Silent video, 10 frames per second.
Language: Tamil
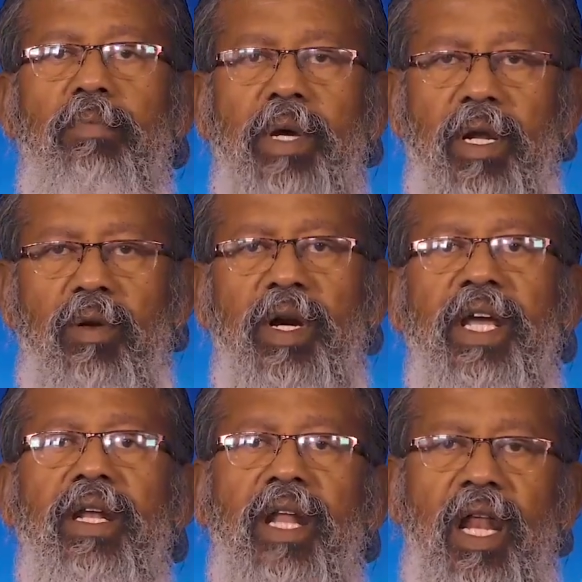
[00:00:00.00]

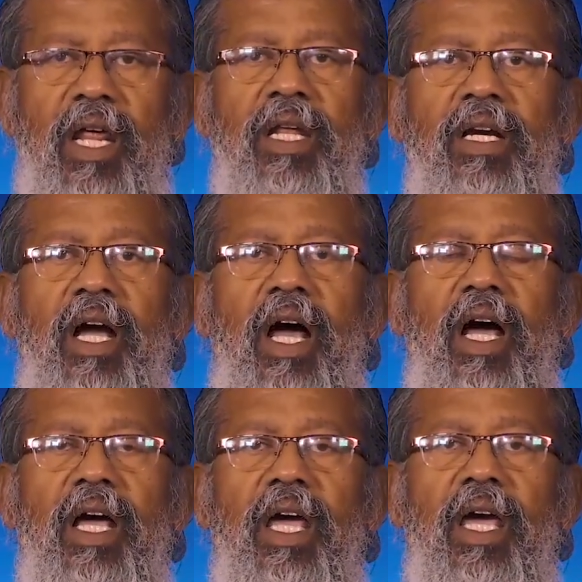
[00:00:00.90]
பிறருடைய
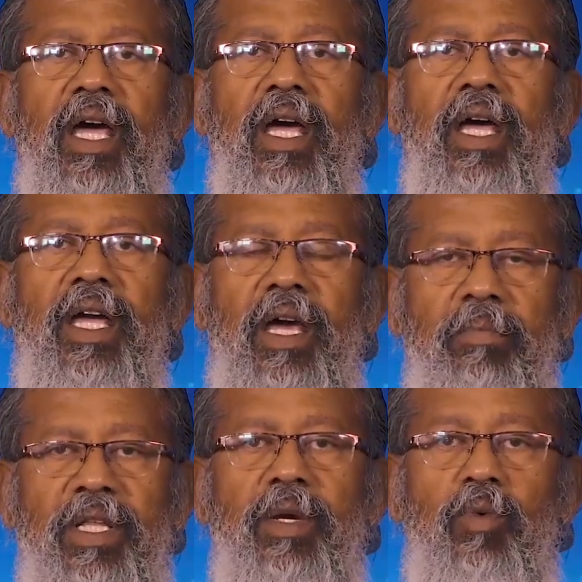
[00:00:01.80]
நலனுக்காக
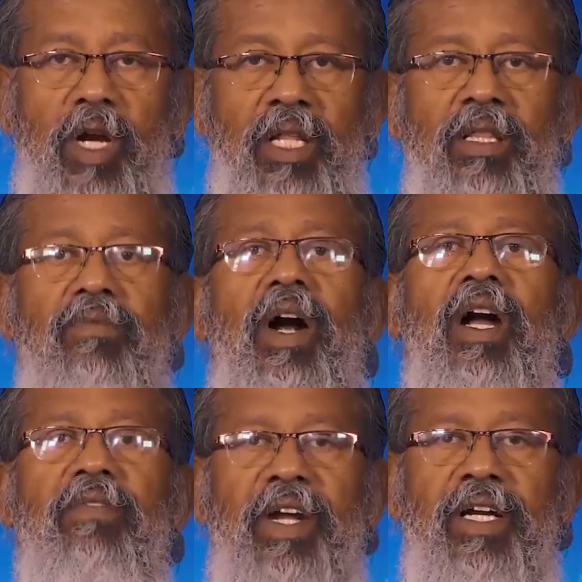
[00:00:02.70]
என்பதை உணர்ந்து வாழ
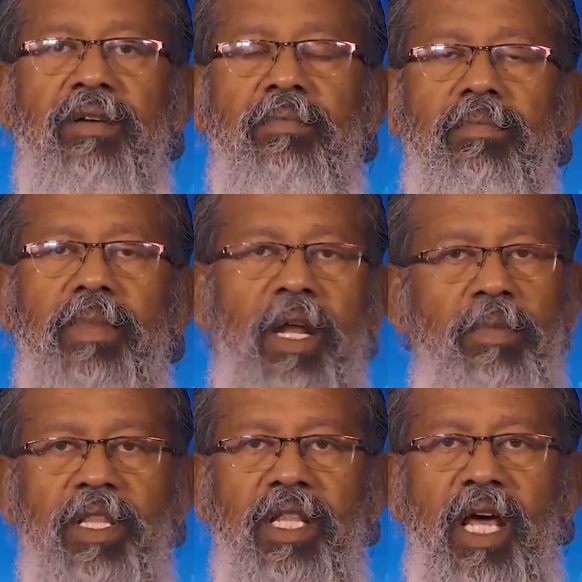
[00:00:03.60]
வேண்டும்
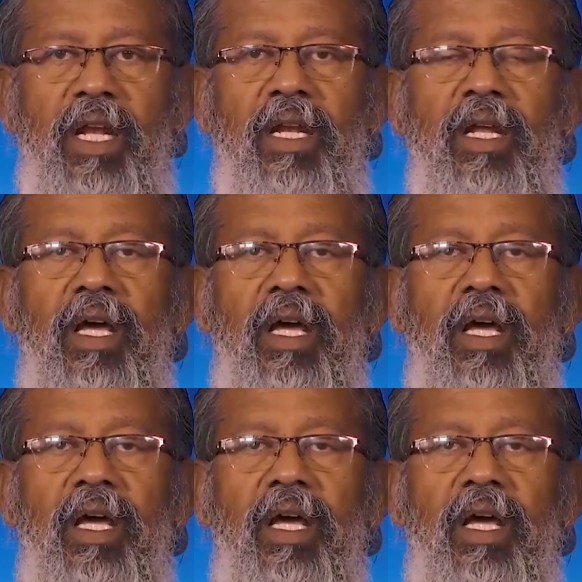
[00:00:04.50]
என்பதுதான்